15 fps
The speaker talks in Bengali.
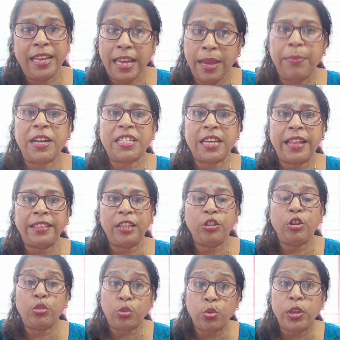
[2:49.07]
এবার শান্তি
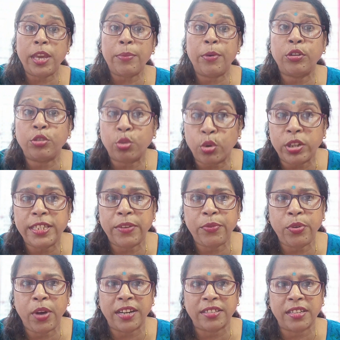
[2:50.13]
তো তুই এবং তোর যে
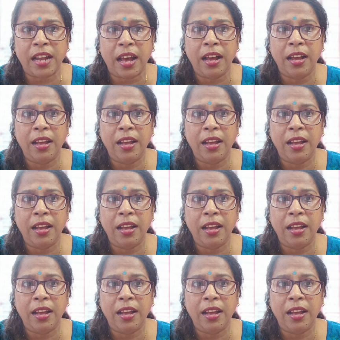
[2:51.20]
ভিওয়ার্সরা